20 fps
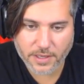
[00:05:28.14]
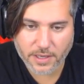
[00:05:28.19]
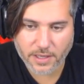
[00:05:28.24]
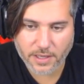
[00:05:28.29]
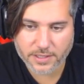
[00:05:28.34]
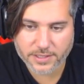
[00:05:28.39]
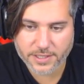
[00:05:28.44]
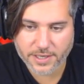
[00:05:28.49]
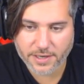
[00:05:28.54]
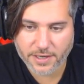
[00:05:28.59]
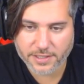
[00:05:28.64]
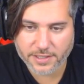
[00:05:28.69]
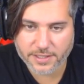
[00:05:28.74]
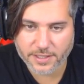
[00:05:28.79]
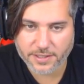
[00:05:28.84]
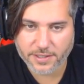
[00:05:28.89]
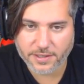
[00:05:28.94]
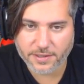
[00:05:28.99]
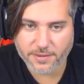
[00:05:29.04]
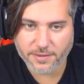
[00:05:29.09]
Galatasaray'ın
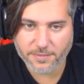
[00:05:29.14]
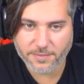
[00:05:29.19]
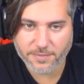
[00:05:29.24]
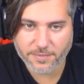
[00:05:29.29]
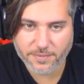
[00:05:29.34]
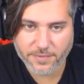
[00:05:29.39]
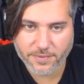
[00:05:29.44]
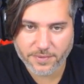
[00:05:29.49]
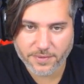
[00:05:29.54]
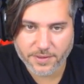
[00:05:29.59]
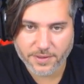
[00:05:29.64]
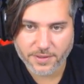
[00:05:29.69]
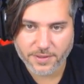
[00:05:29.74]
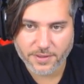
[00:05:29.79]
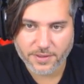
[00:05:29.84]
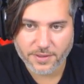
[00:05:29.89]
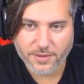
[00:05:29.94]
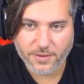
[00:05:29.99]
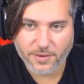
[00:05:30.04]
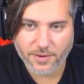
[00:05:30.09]
aslanı.
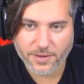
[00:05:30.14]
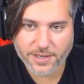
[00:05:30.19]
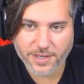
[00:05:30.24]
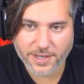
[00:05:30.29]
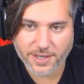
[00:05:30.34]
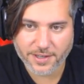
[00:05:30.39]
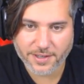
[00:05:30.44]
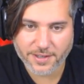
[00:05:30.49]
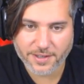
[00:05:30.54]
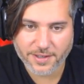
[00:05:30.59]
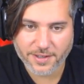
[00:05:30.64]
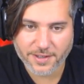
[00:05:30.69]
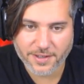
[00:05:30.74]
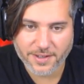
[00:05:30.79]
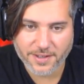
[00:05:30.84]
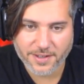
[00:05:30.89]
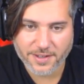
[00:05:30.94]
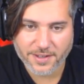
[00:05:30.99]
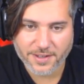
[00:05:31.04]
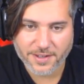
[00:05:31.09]
Okey.
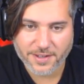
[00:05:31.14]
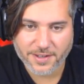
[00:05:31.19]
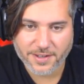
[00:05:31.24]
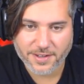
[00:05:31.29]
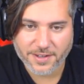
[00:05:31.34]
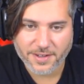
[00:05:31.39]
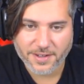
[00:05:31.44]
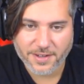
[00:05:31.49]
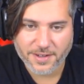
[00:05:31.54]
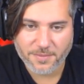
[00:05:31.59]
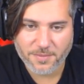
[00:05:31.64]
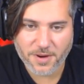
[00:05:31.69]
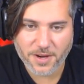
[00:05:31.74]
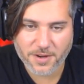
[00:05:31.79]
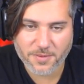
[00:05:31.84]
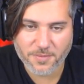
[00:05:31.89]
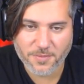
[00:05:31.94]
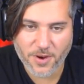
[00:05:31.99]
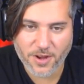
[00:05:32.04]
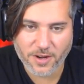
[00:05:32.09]

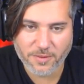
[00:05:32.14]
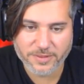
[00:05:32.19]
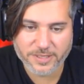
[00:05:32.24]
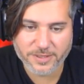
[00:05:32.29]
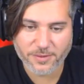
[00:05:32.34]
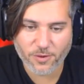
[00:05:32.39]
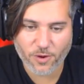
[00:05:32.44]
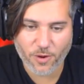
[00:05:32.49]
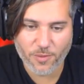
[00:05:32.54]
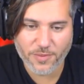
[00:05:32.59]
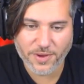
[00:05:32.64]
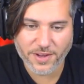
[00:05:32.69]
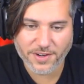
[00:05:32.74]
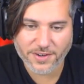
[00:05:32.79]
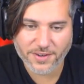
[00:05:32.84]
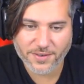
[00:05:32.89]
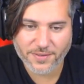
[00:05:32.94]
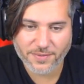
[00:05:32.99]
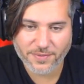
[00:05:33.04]
Bakın böyle bizim 11.